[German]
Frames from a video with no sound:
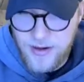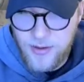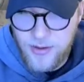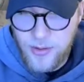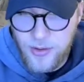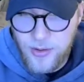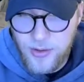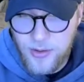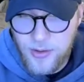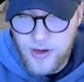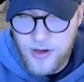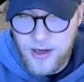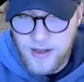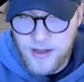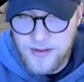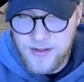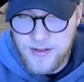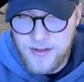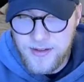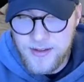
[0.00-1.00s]

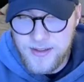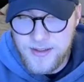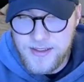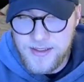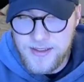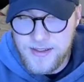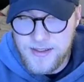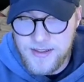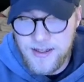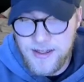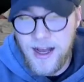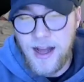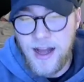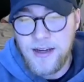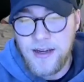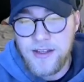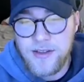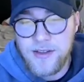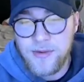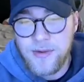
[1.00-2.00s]
Holo-Karte. Das ist gar nicht
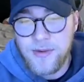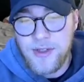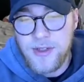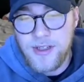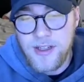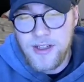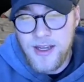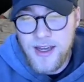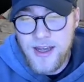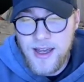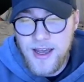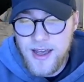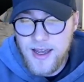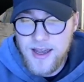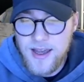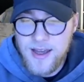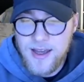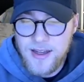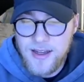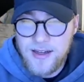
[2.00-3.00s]
gut.
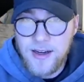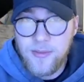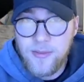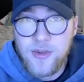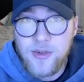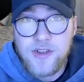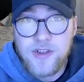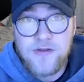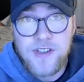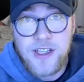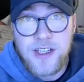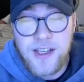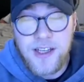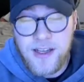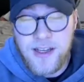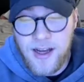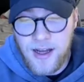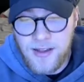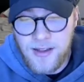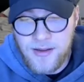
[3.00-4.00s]
Dann müssen wir die,
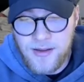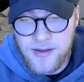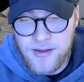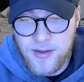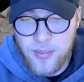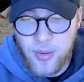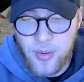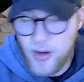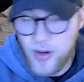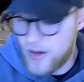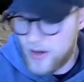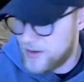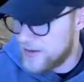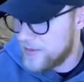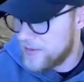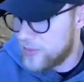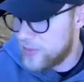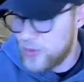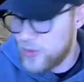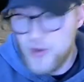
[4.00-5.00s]
Karte, die, die
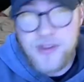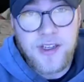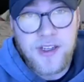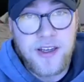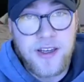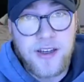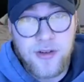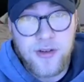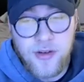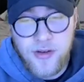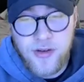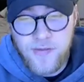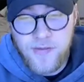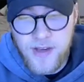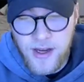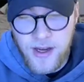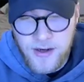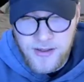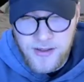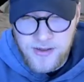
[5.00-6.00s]
Booster hier irgendwie
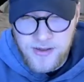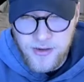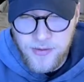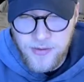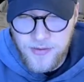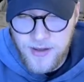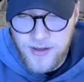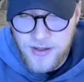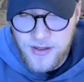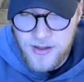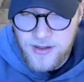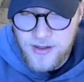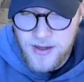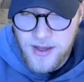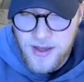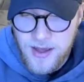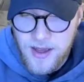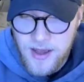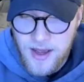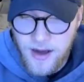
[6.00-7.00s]
anders öffnen.
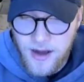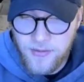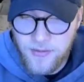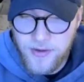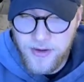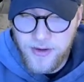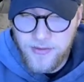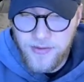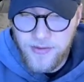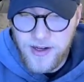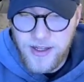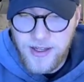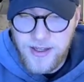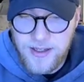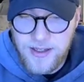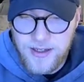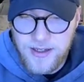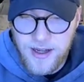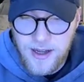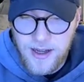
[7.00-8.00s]
Auf jeden Fall hier
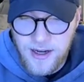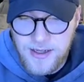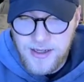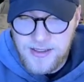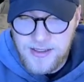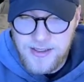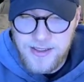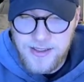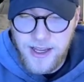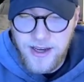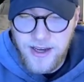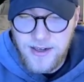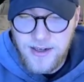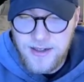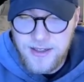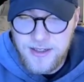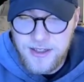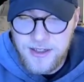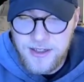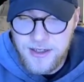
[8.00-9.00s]
alles in
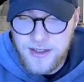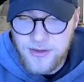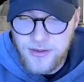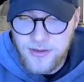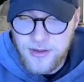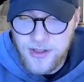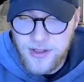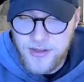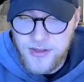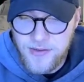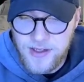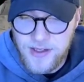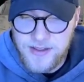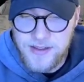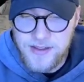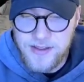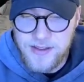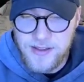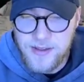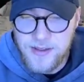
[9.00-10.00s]
Englisch natürlich, weil es die
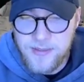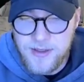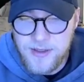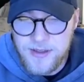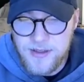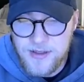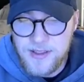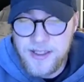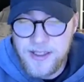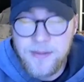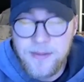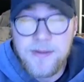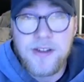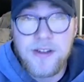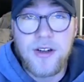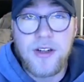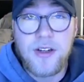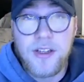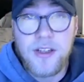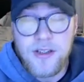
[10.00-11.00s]
gibt's, die gibt's noch
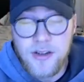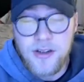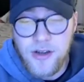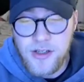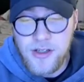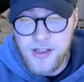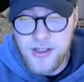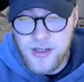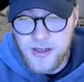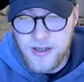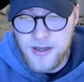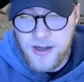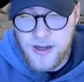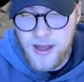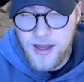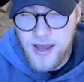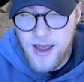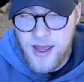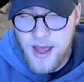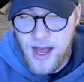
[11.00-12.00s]
nicht in Deutschland.
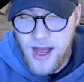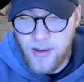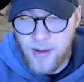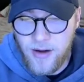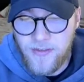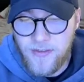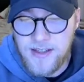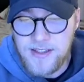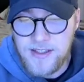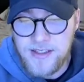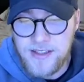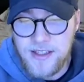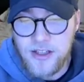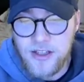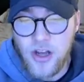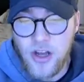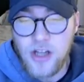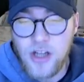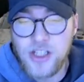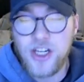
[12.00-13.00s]
Aber wenn es die in
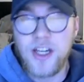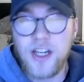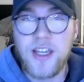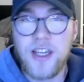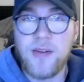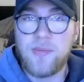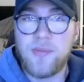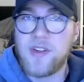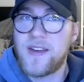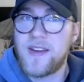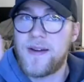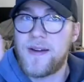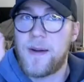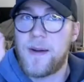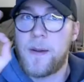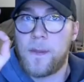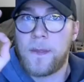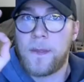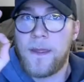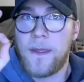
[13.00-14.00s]
Deutschland gibt,
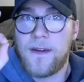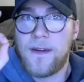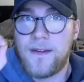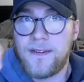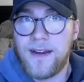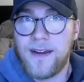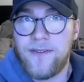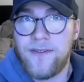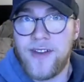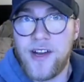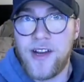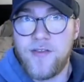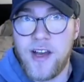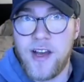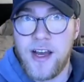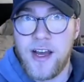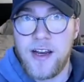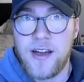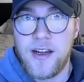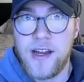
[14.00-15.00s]
dann werden wir
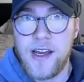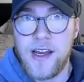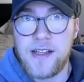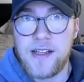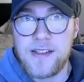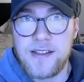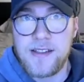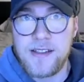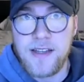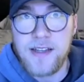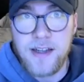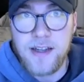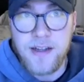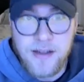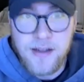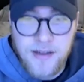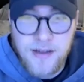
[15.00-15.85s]
einer der Ersten sein